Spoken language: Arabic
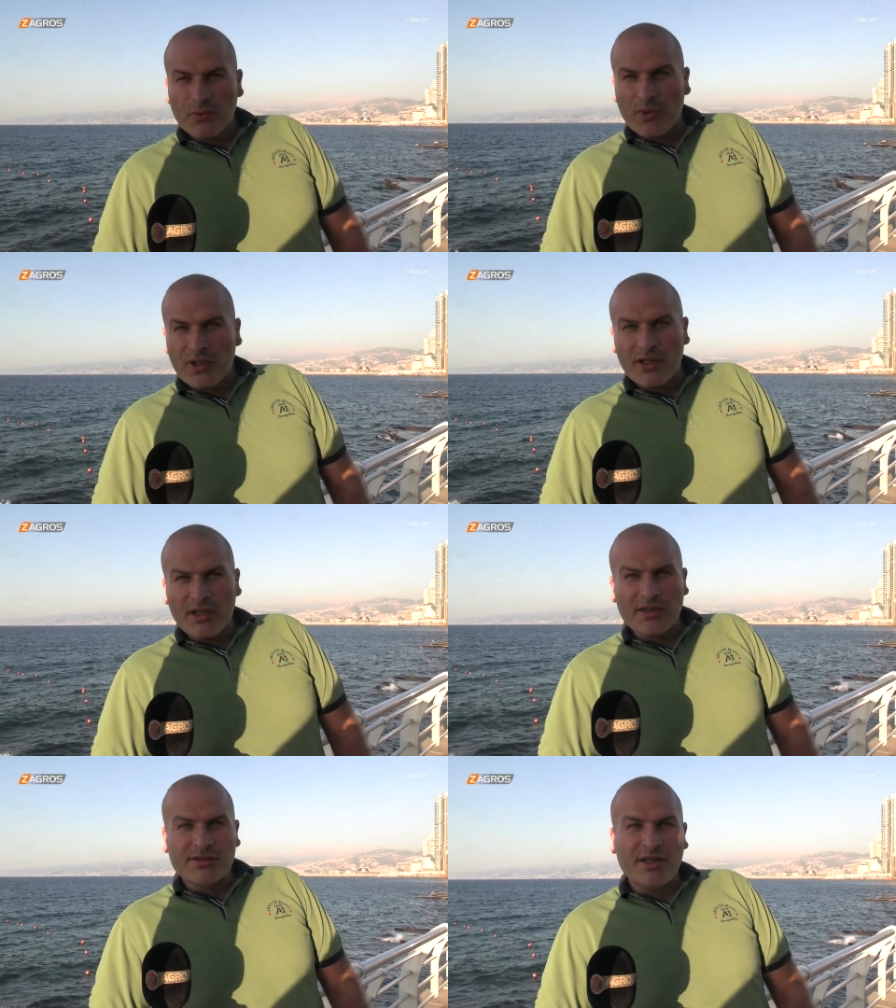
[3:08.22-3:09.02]
والله
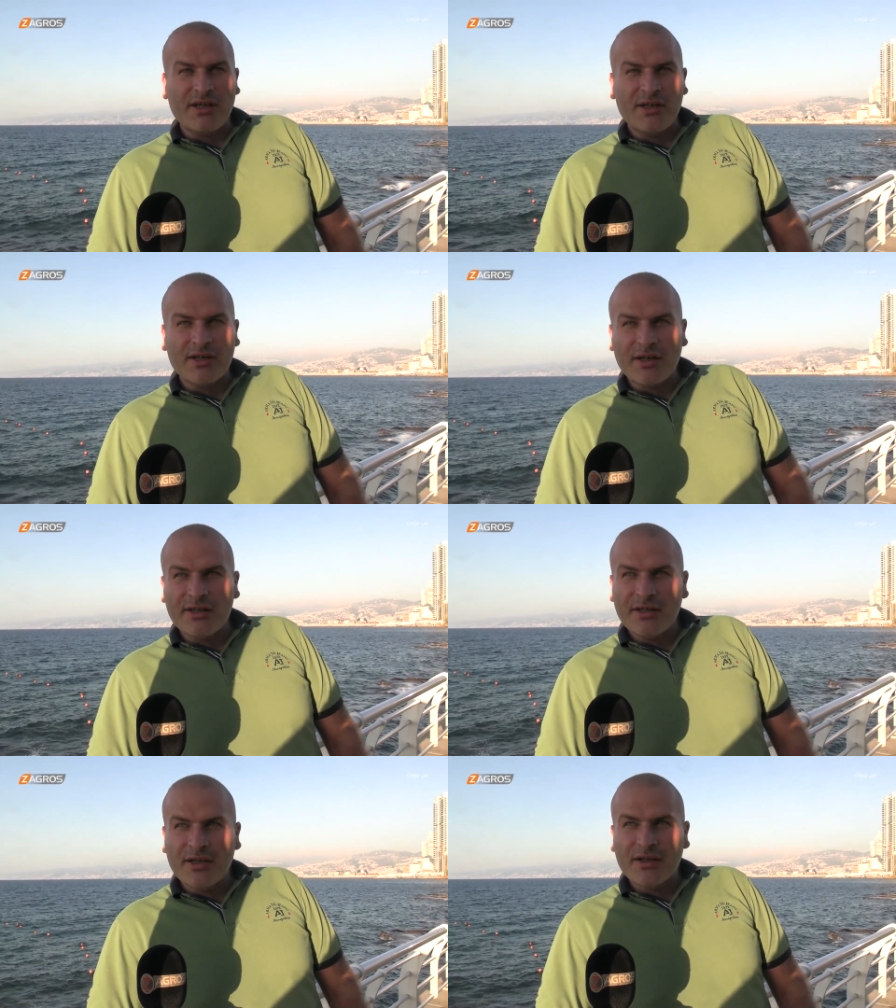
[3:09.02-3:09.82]
الاسعار
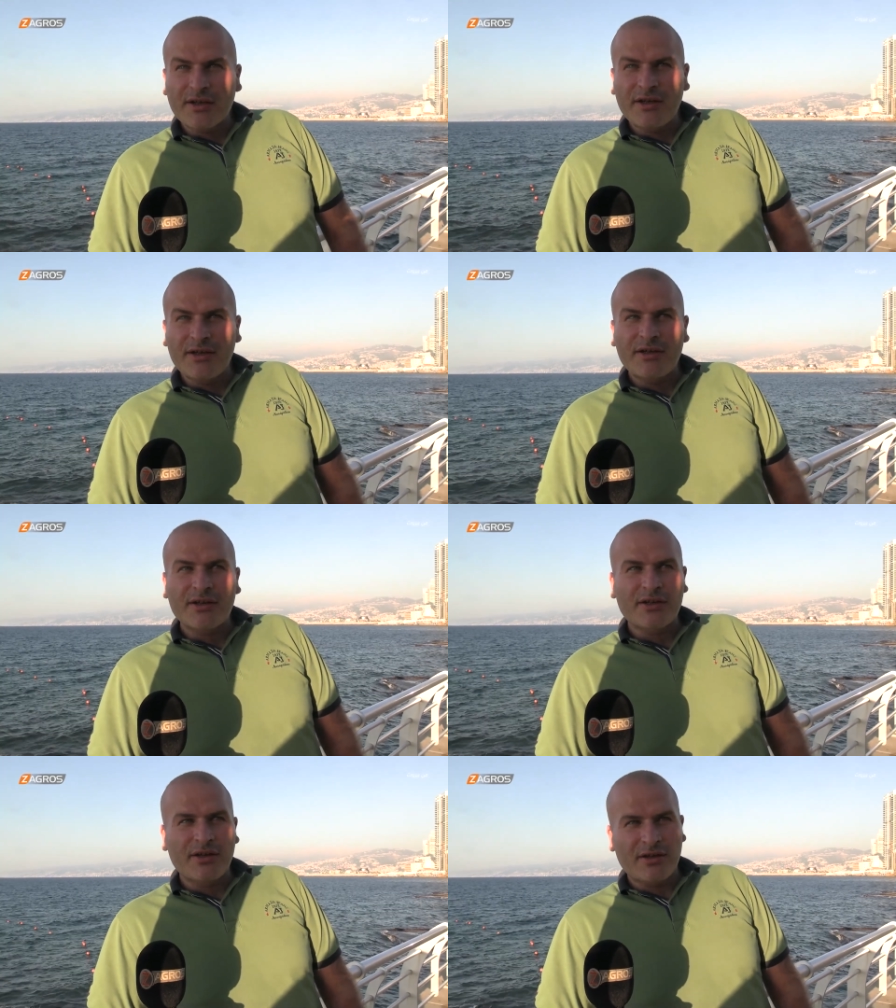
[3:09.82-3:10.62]
عنا
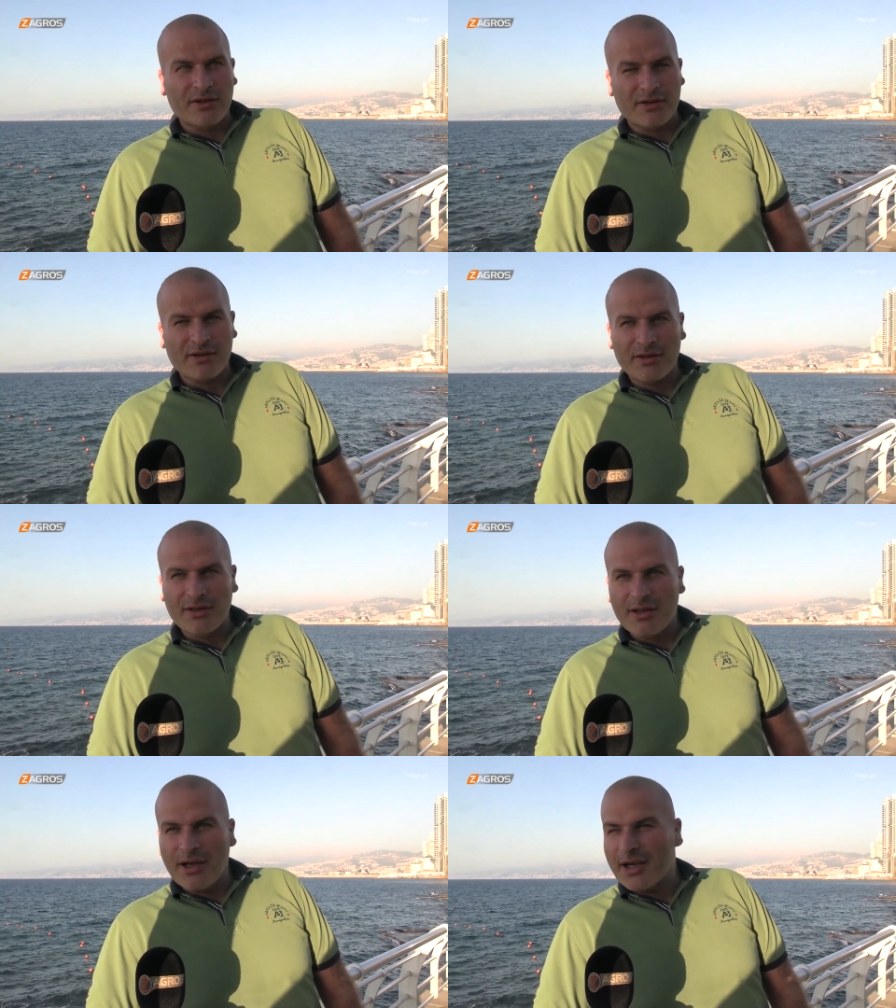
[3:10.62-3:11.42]
نار نار
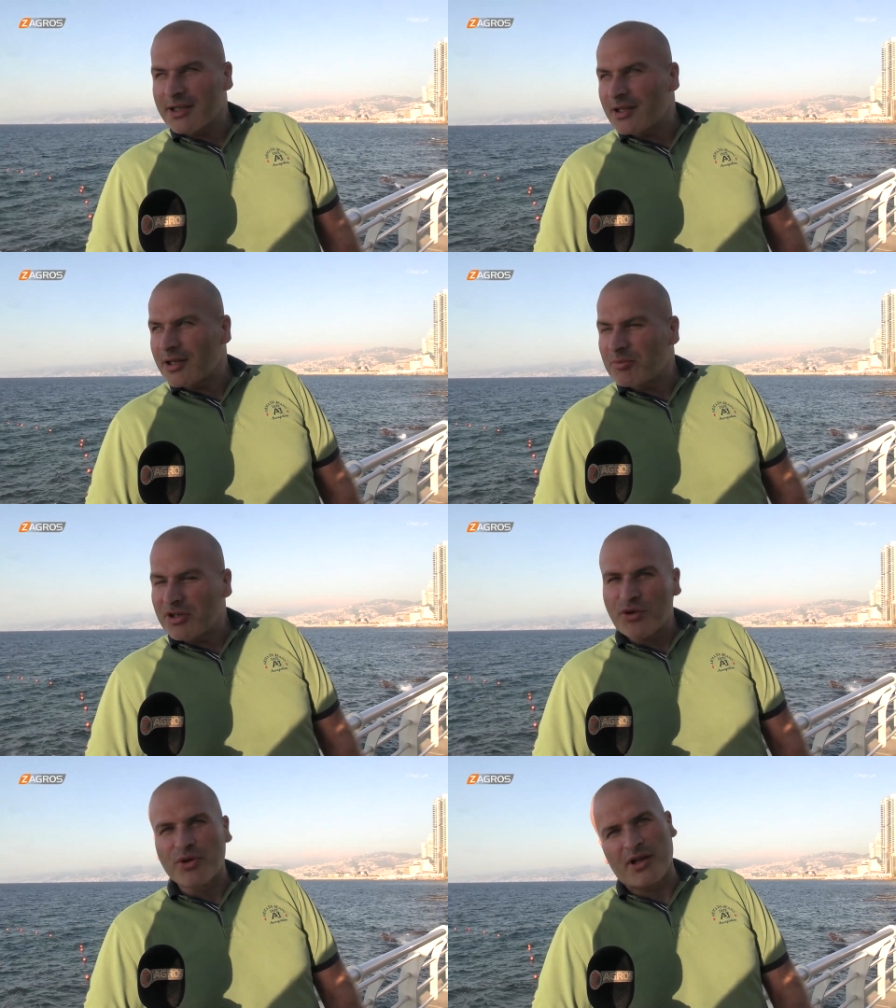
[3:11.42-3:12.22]
اكثر
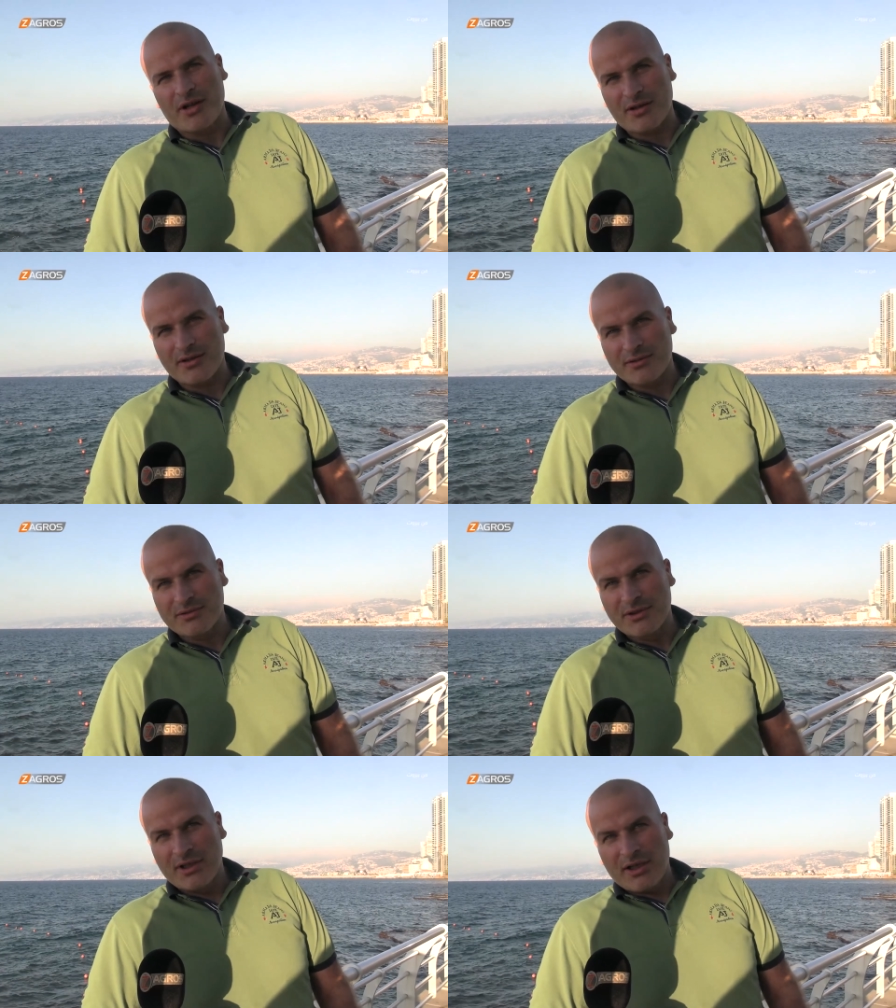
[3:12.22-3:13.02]
من النار
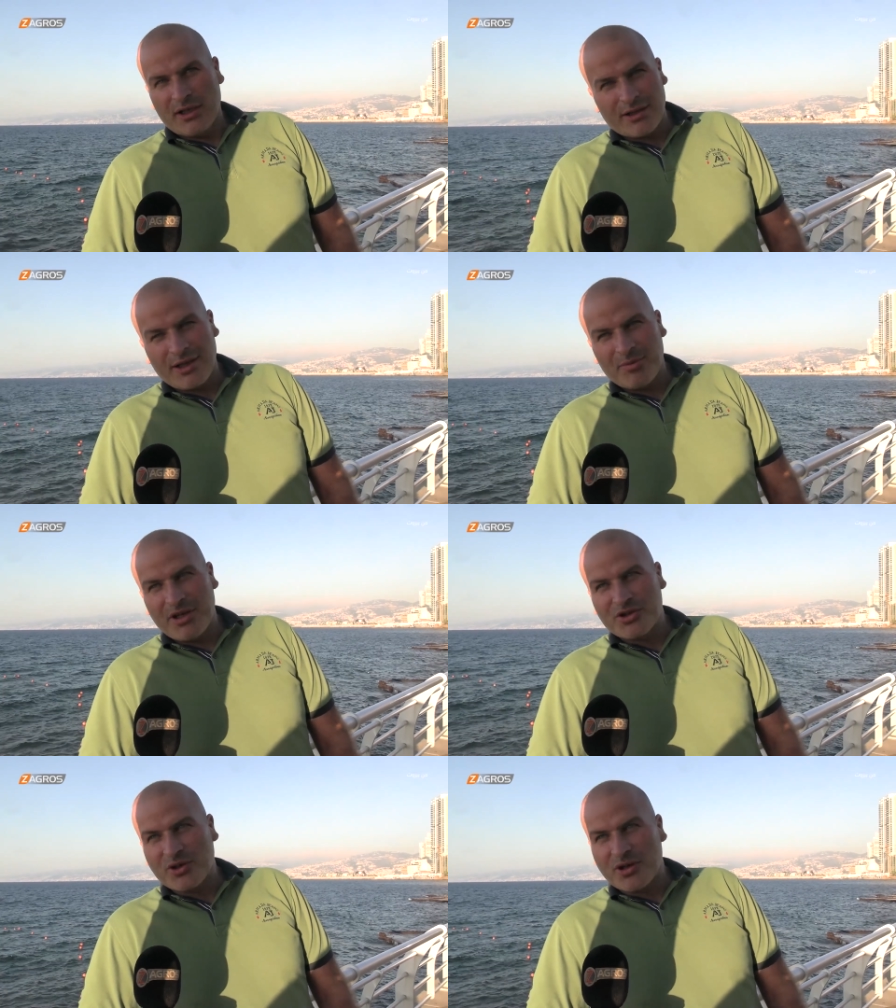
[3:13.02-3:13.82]
كتاب
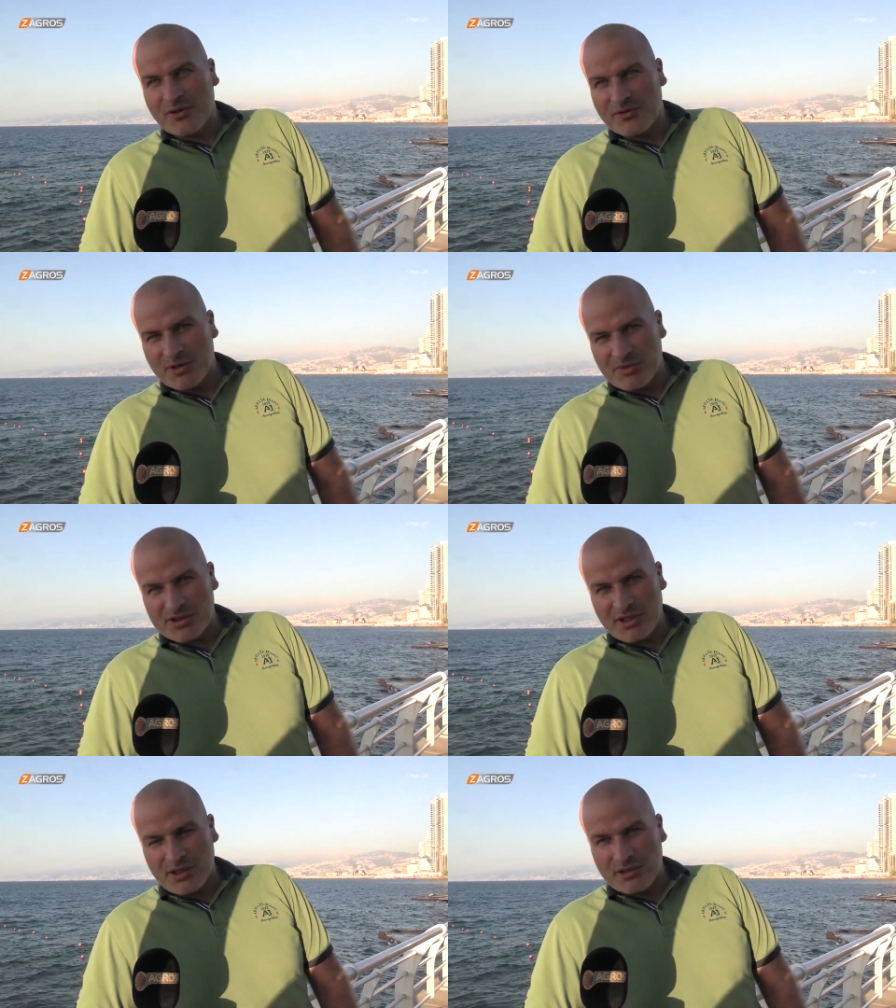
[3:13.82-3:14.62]
الجغرافيا
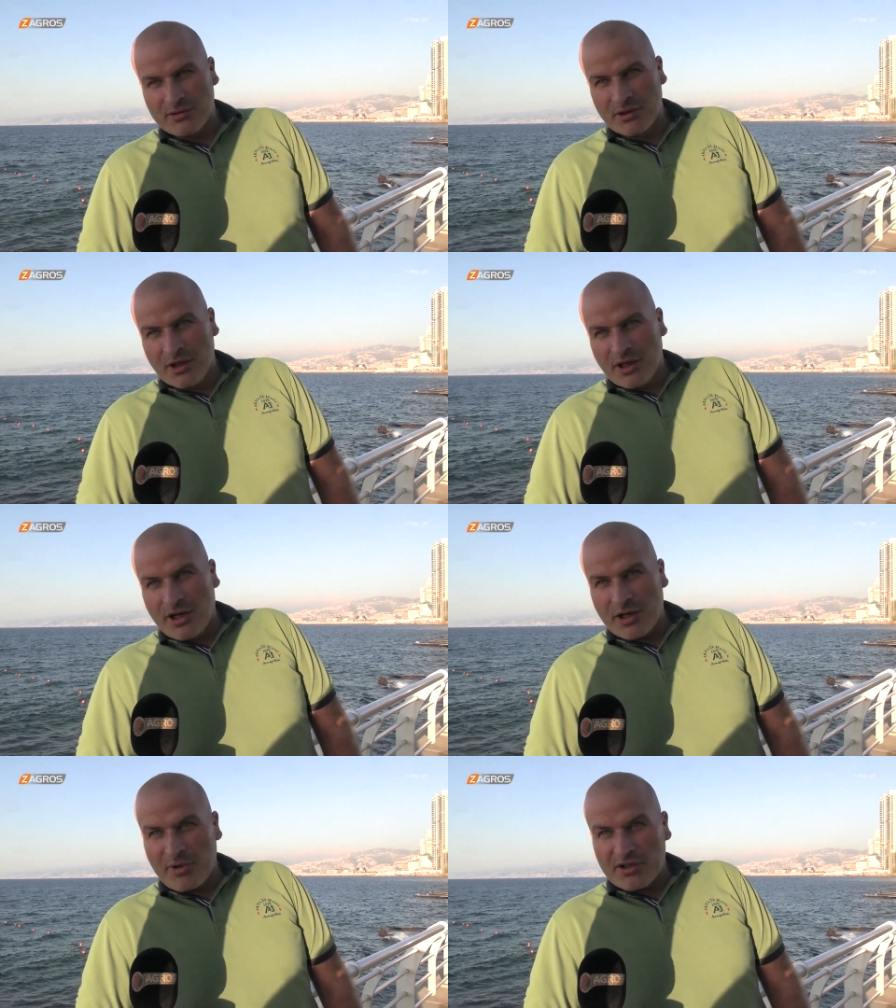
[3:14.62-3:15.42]
مثلا
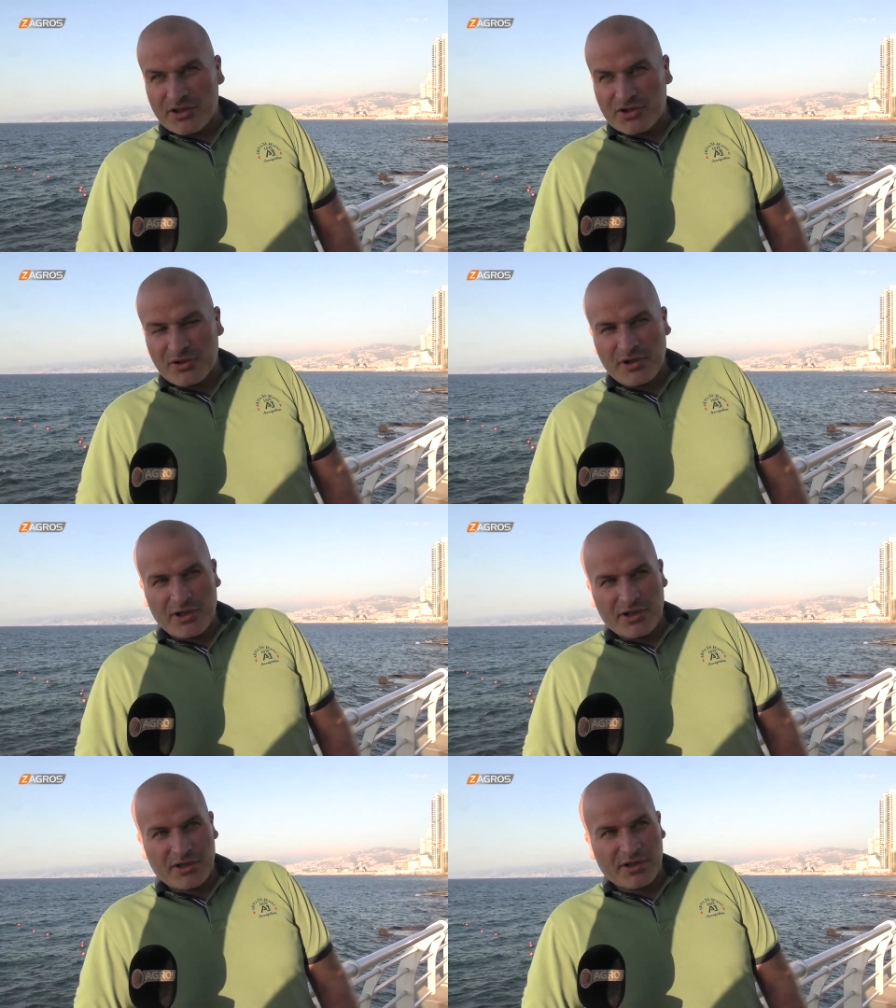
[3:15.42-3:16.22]
14 دولار